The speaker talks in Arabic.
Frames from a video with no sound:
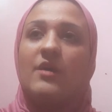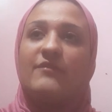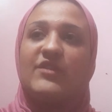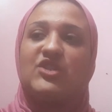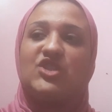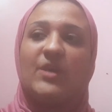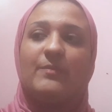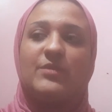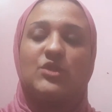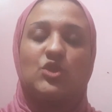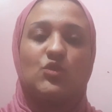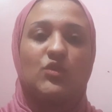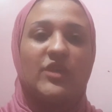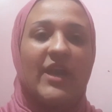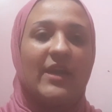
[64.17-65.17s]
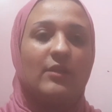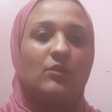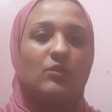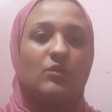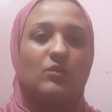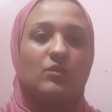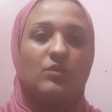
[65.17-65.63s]
فالشاب السوري قال
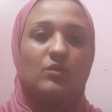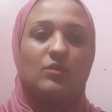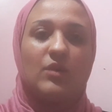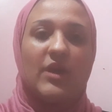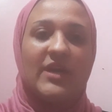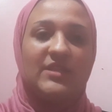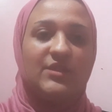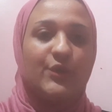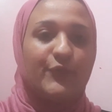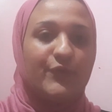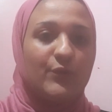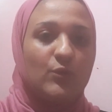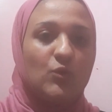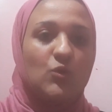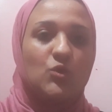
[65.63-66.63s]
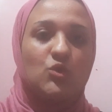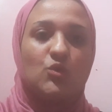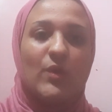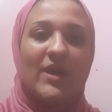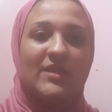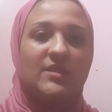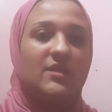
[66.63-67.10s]
له هديك
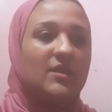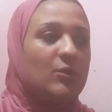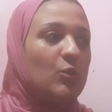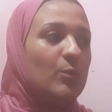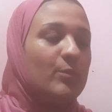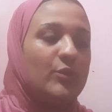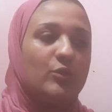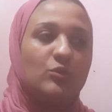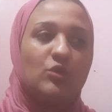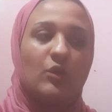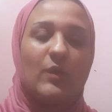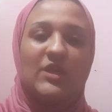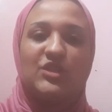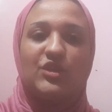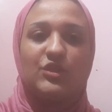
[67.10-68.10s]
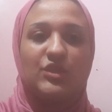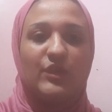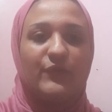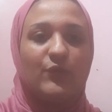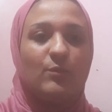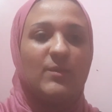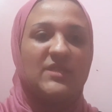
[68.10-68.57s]
فلوس وهديك كمبيوتر وهديك
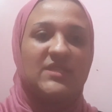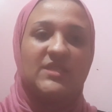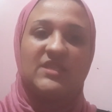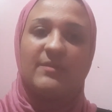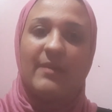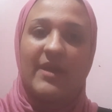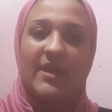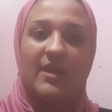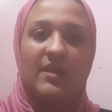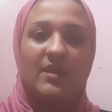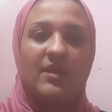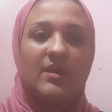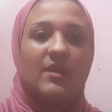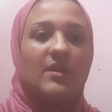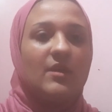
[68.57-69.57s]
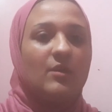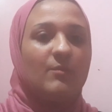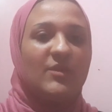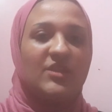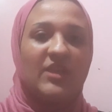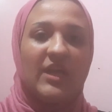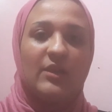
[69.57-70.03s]
تليفون بس سيبها ايه
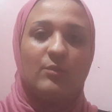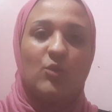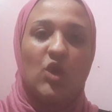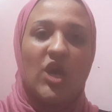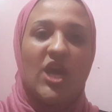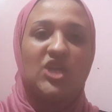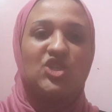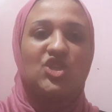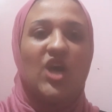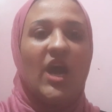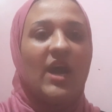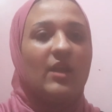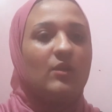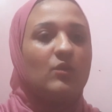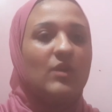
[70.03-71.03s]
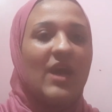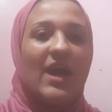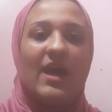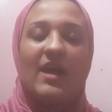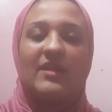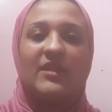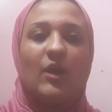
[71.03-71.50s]
ما تكلموهاش راح قال له لا
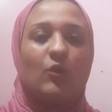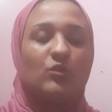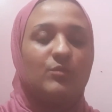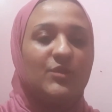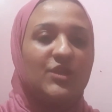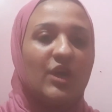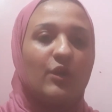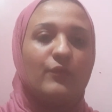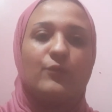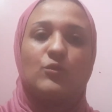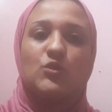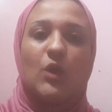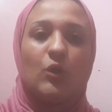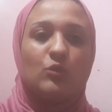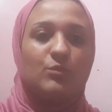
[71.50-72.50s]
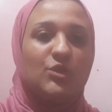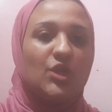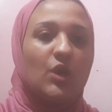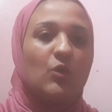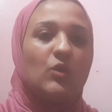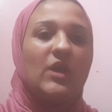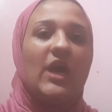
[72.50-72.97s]
انا هاخد منك الفلوس واخد
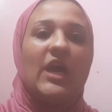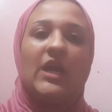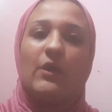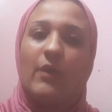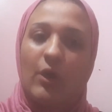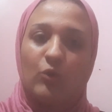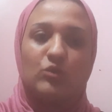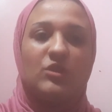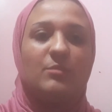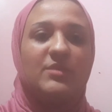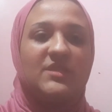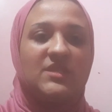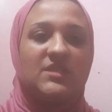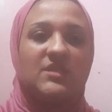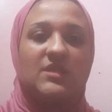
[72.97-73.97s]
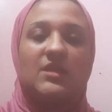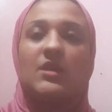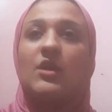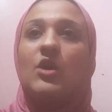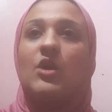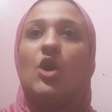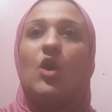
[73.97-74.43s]
منك كل حاجه واخد البت دي
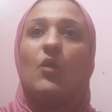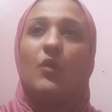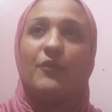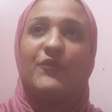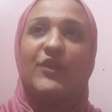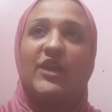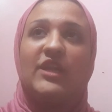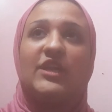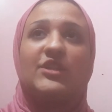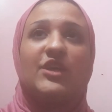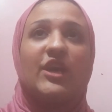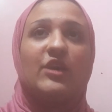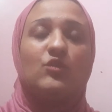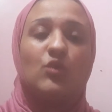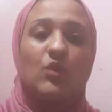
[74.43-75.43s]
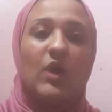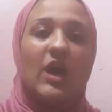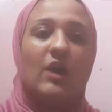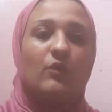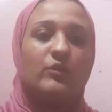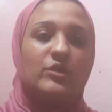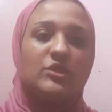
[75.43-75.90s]
وفعلا
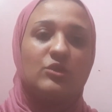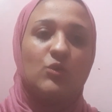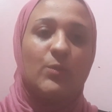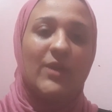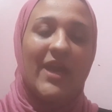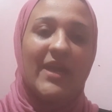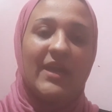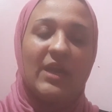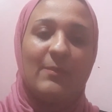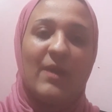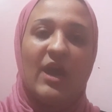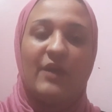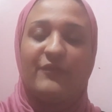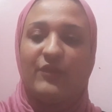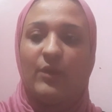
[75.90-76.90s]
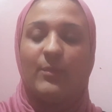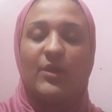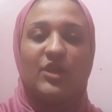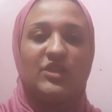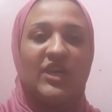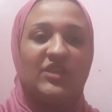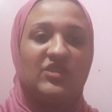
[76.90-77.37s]
خدوها ونزلوا بيها يا جماعه في
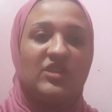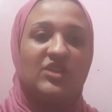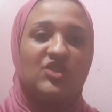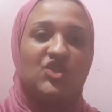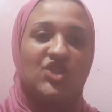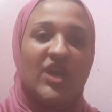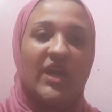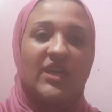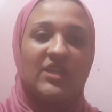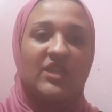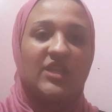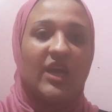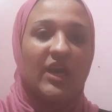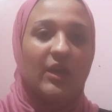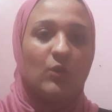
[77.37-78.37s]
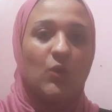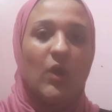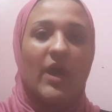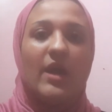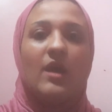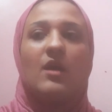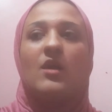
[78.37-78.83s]
عماره تحت الانشاء كده
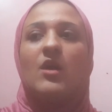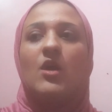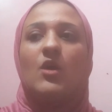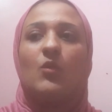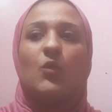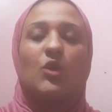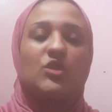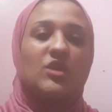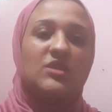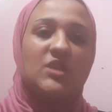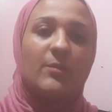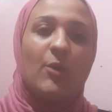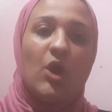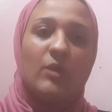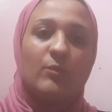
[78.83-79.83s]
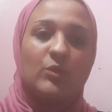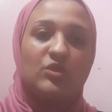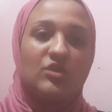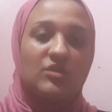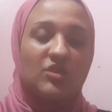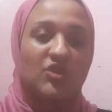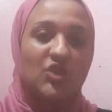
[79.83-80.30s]
دخلوها واغتصبوها
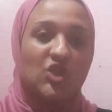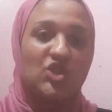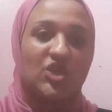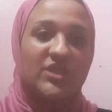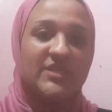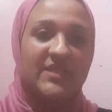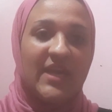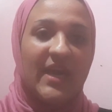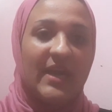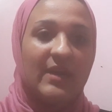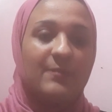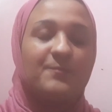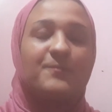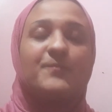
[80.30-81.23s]
لمده 12 ساعه